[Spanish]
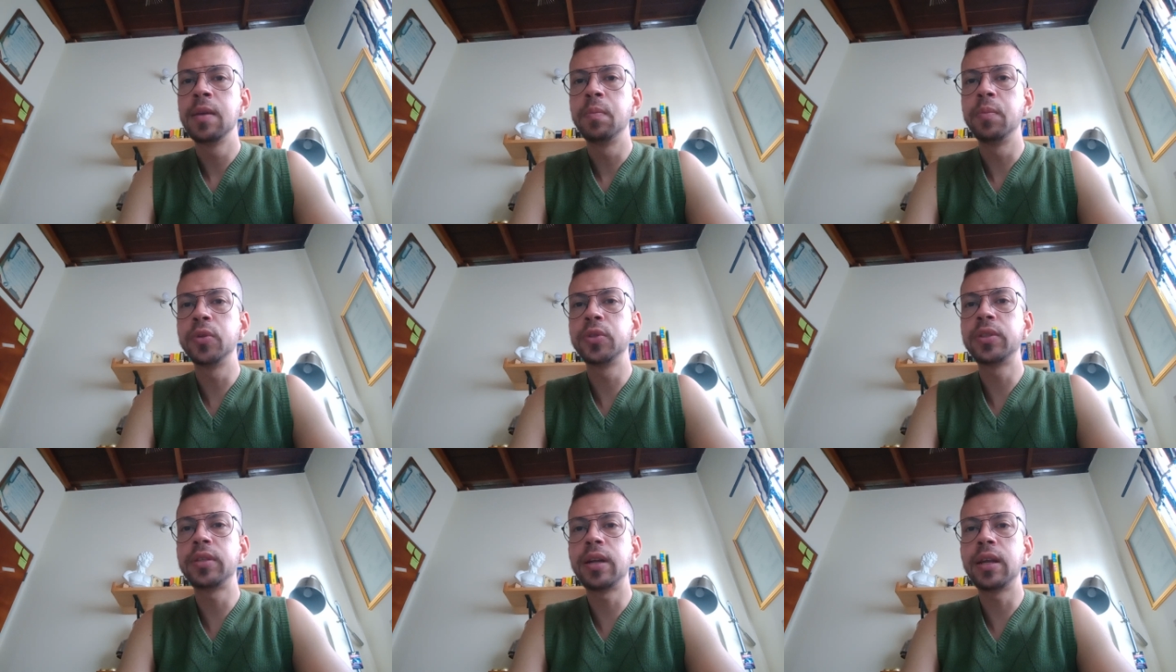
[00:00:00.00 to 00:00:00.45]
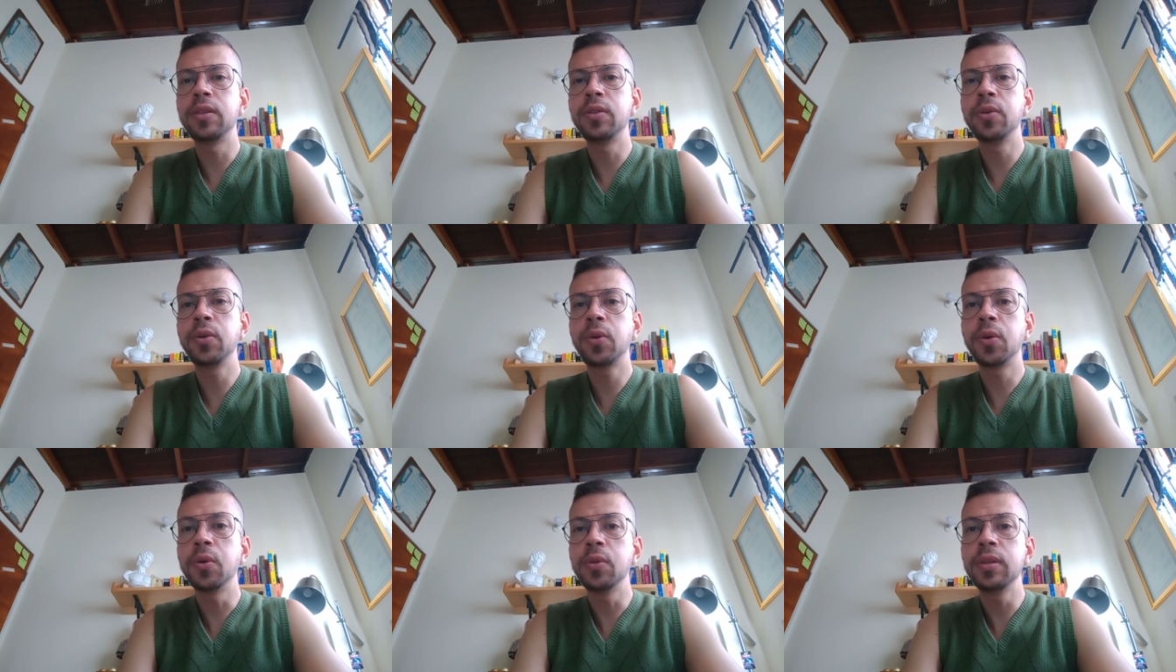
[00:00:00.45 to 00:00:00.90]

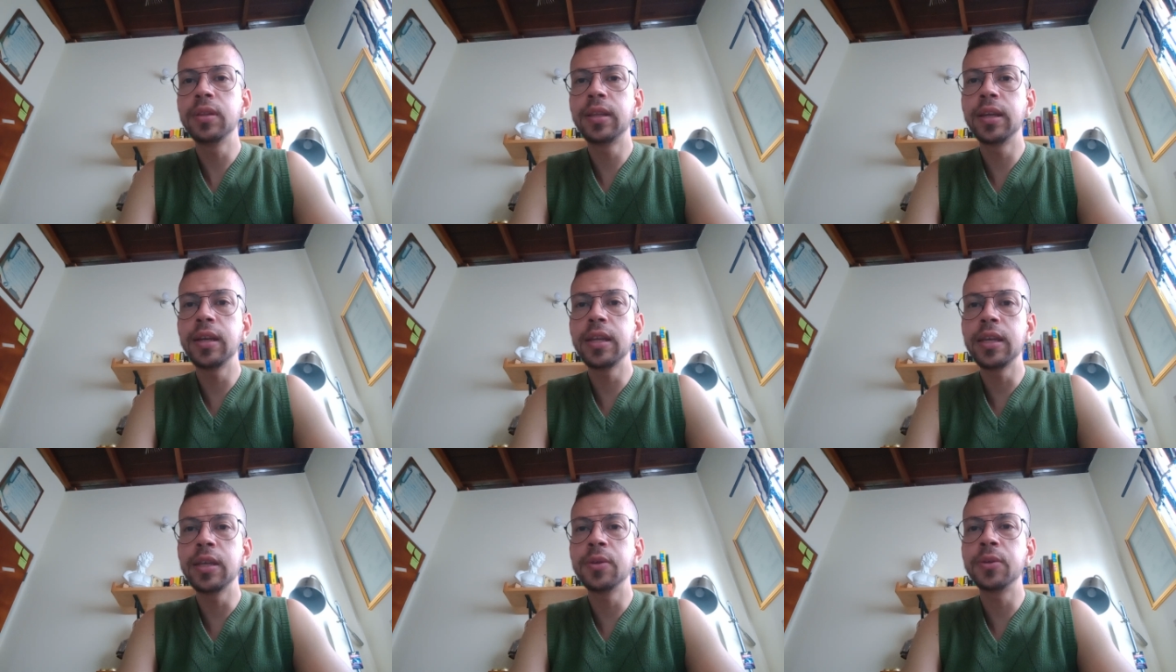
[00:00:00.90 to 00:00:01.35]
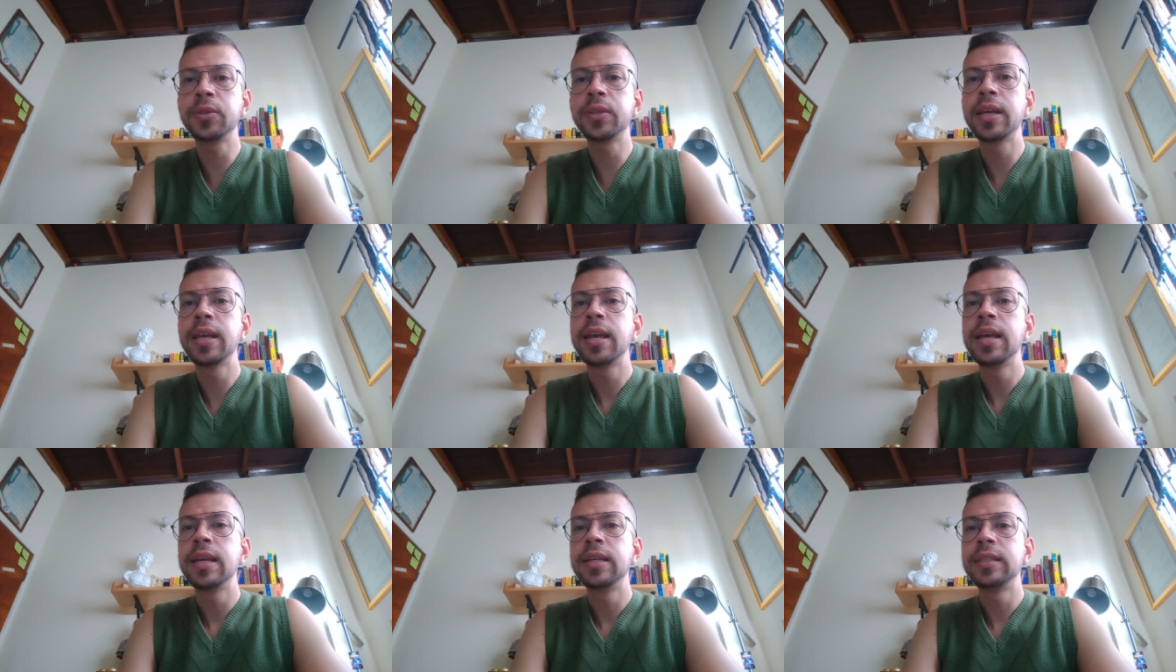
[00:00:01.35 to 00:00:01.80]
mostrando
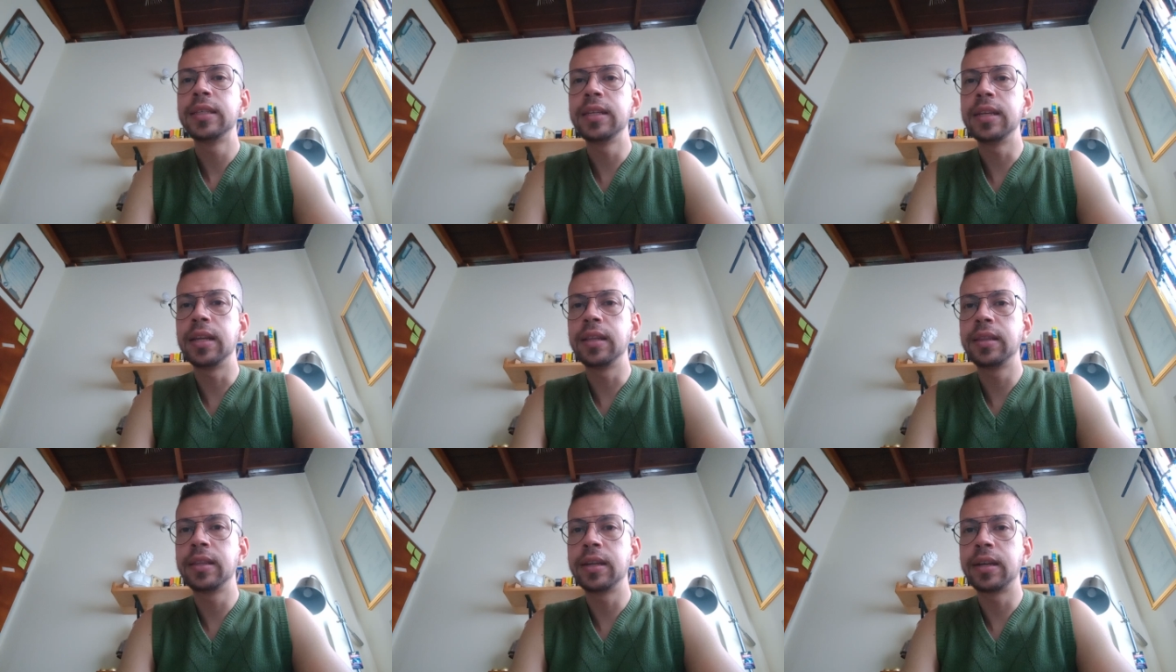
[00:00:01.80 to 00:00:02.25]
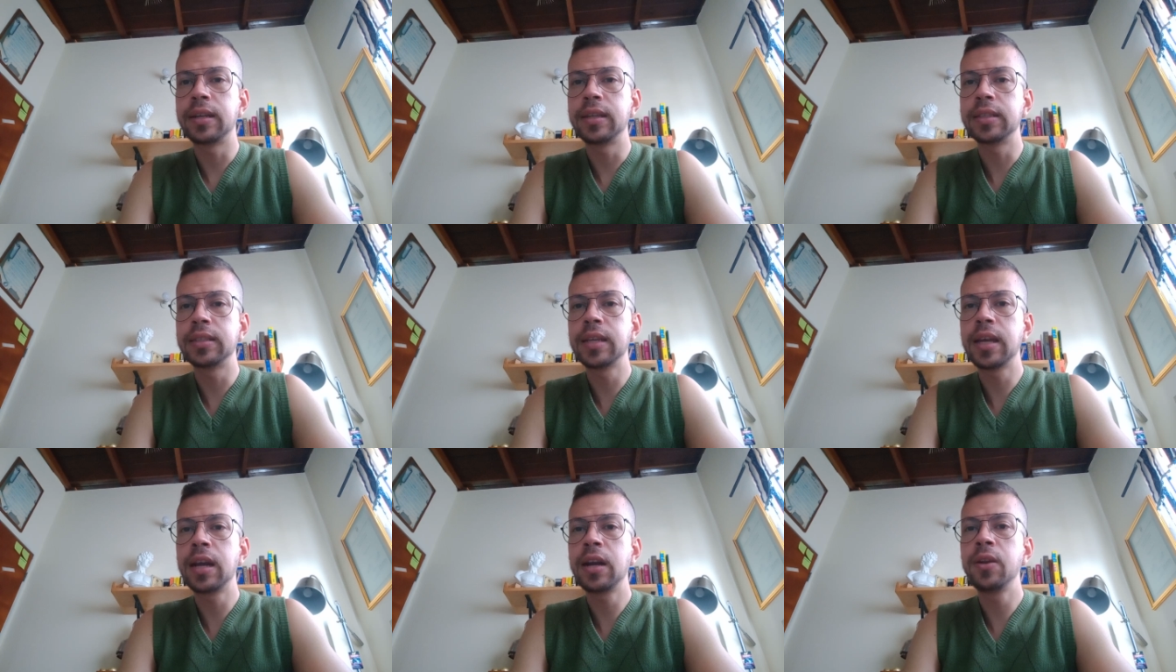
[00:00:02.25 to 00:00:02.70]
contenidos sin
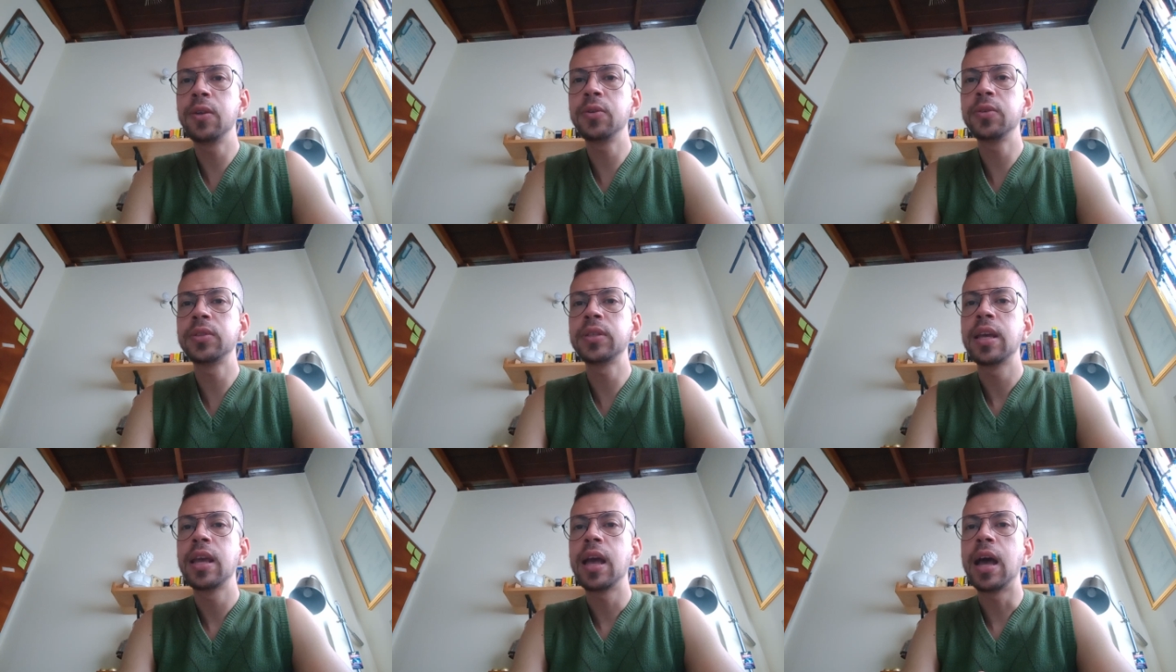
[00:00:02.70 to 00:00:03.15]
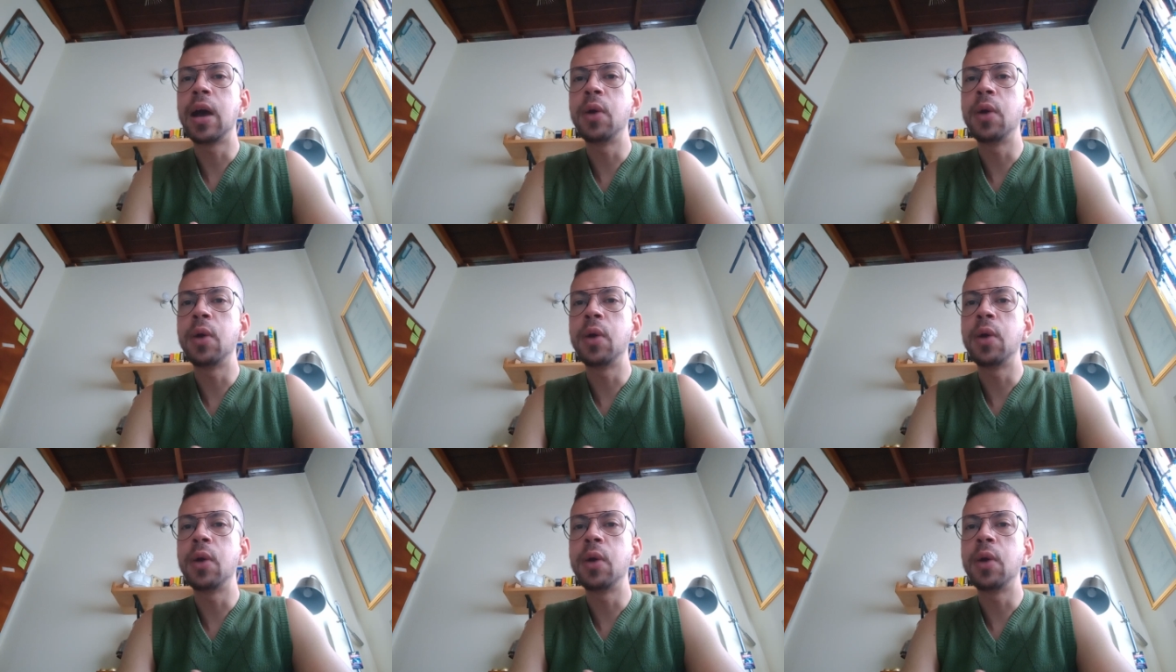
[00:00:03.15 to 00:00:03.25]
aterrizarlos